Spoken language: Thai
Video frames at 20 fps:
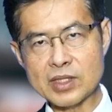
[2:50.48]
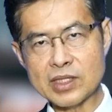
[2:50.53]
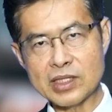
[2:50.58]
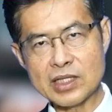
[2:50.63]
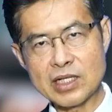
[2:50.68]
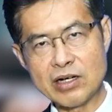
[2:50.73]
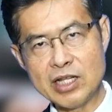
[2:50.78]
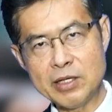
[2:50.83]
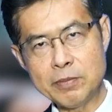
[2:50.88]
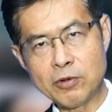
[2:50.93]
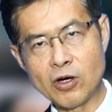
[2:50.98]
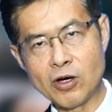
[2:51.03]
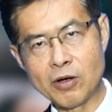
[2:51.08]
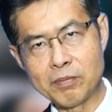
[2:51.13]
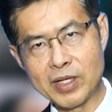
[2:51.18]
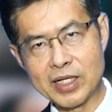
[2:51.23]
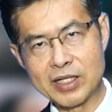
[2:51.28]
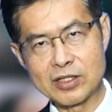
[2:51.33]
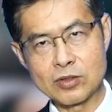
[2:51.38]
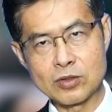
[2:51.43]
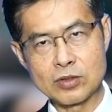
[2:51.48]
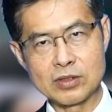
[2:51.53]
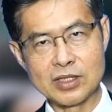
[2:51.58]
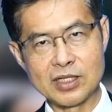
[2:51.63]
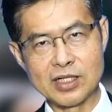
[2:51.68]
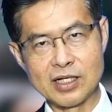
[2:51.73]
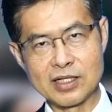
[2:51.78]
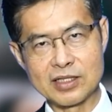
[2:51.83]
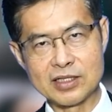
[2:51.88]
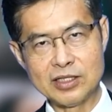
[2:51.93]
ตอนวนี้พอมัน
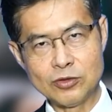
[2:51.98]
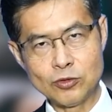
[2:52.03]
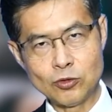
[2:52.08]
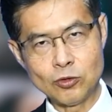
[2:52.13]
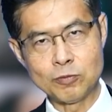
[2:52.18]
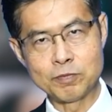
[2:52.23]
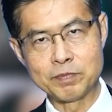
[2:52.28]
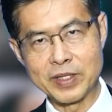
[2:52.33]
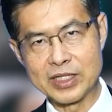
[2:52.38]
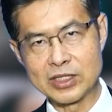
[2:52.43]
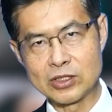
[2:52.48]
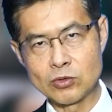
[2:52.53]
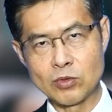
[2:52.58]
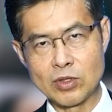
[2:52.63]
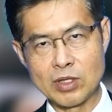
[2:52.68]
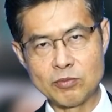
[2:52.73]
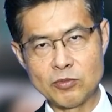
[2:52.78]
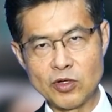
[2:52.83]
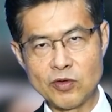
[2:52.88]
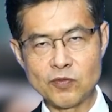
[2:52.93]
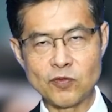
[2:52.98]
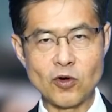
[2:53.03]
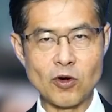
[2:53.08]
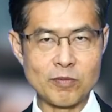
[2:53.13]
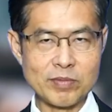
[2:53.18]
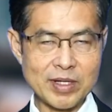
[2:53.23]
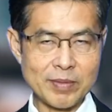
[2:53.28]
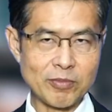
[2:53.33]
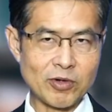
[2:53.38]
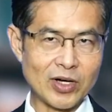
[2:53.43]
ขึ้นรูปเป็นตัวม้วนโฟม
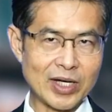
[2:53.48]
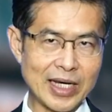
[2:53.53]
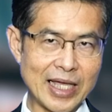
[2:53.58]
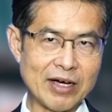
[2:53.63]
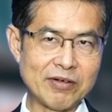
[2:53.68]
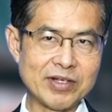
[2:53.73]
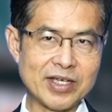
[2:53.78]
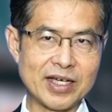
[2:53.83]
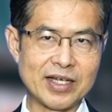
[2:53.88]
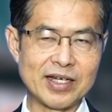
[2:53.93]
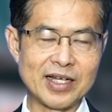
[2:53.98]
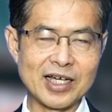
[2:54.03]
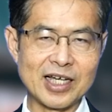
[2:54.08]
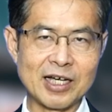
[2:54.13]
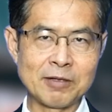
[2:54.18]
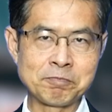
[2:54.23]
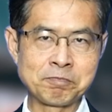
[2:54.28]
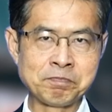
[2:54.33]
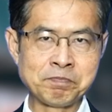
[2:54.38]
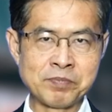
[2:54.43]
เรียบร้อยแล้วเนี่ยนะครับ